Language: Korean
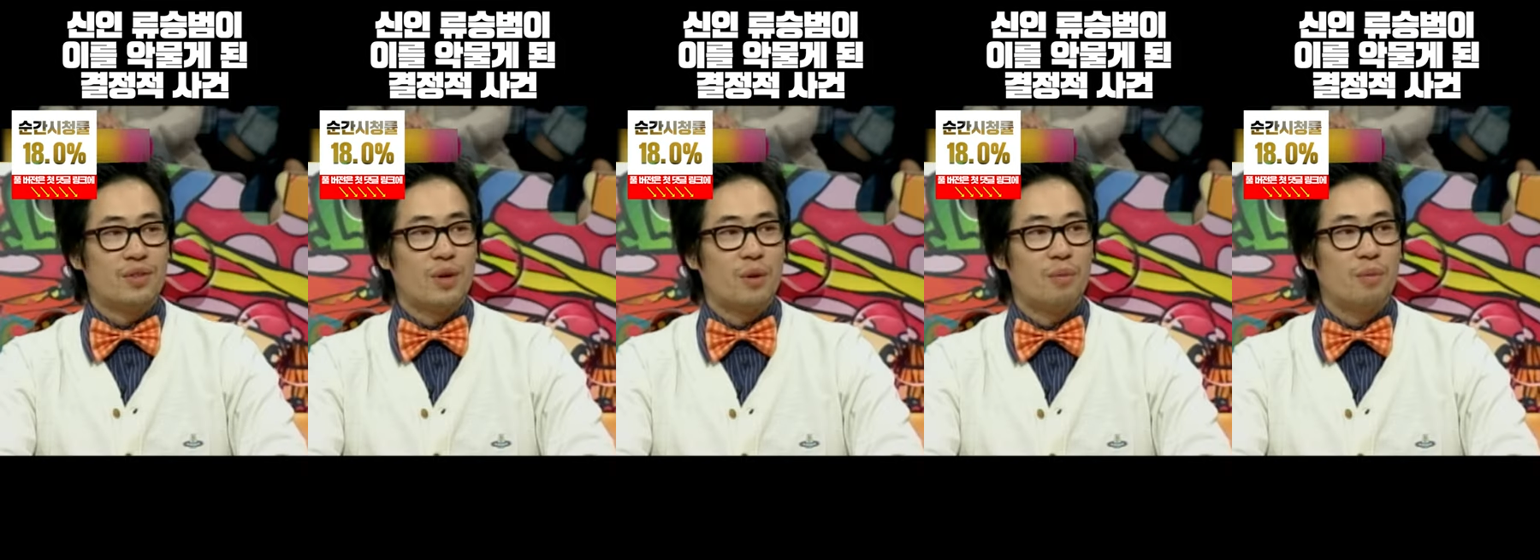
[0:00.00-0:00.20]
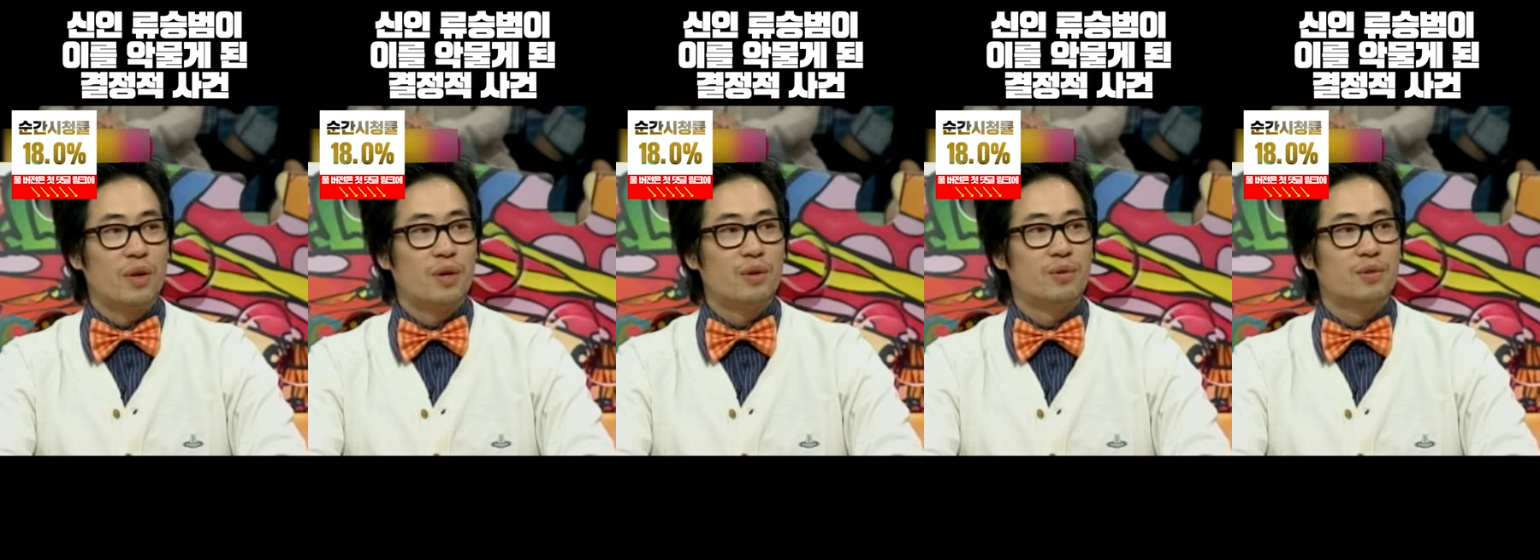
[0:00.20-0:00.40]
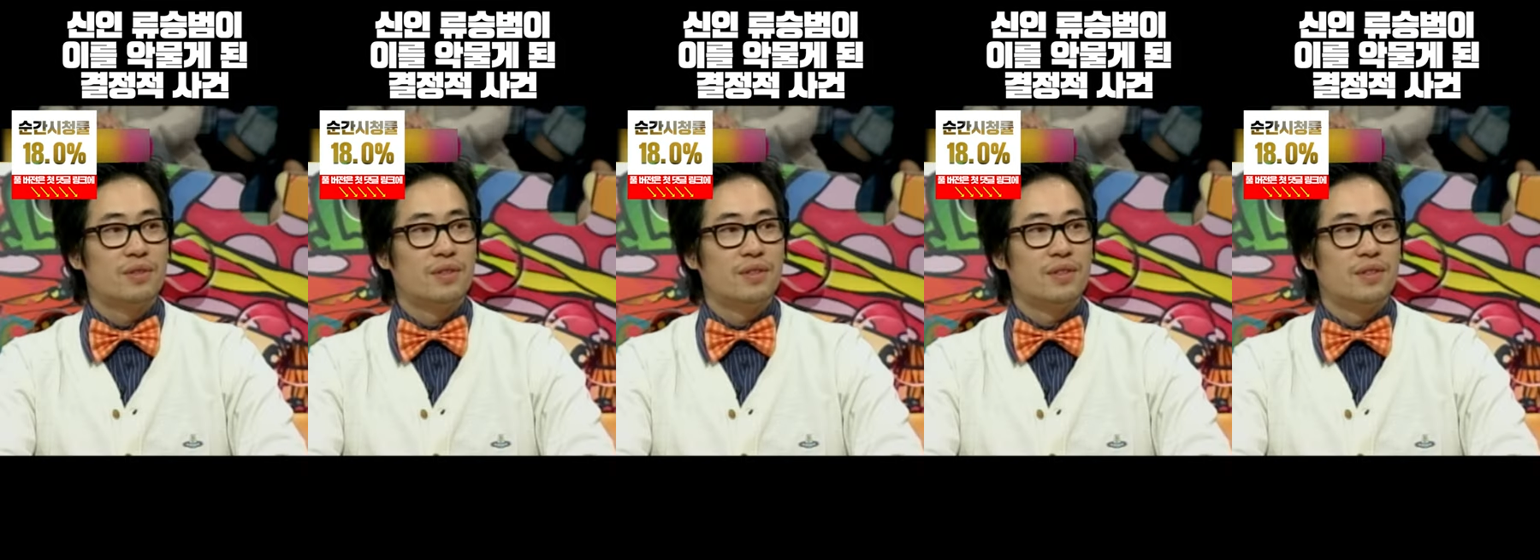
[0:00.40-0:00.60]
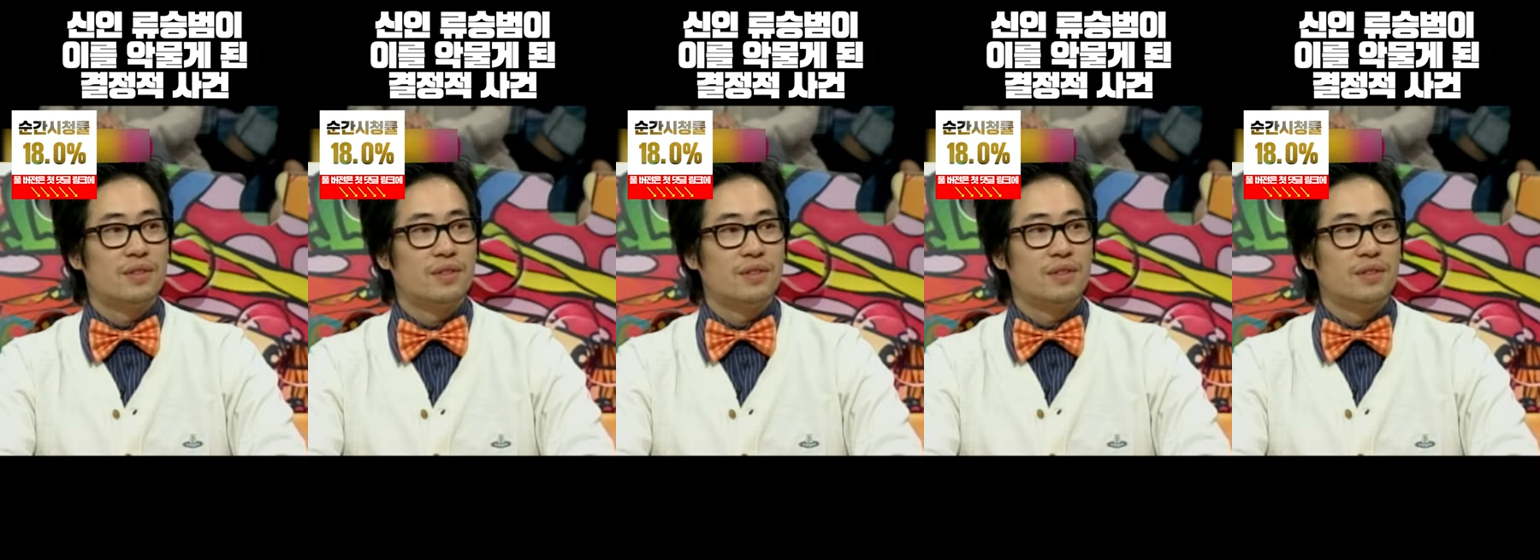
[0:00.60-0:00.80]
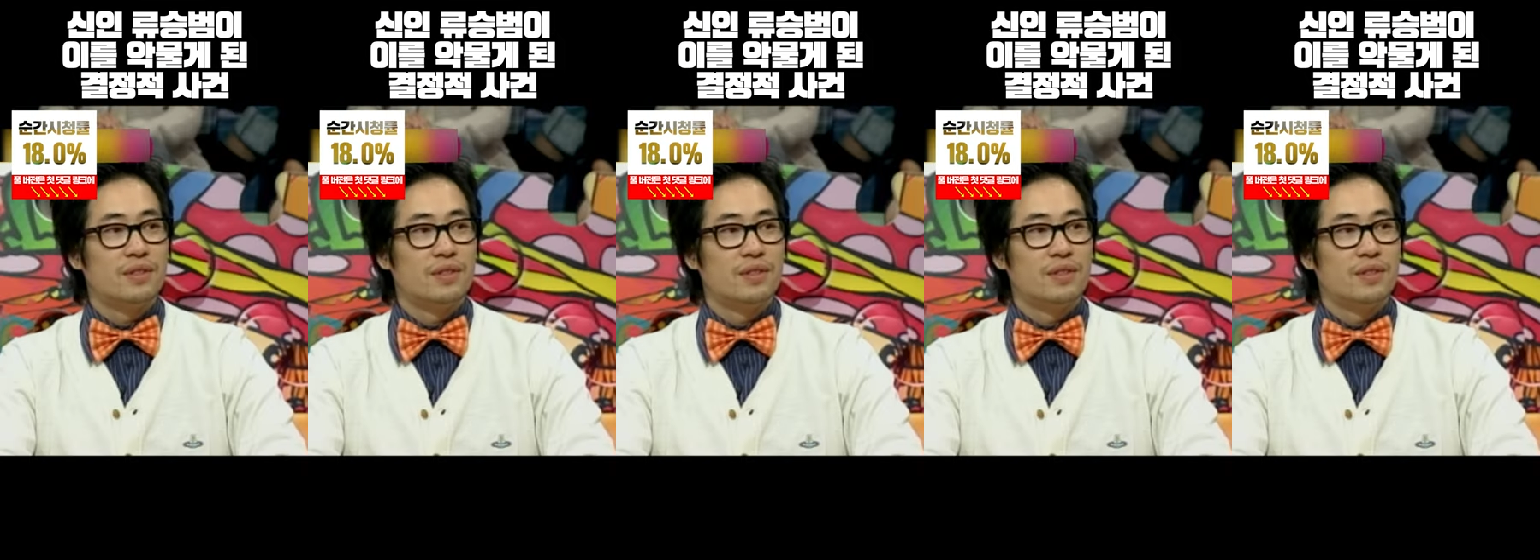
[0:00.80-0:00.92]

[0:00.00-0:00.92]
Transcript: 저 배우는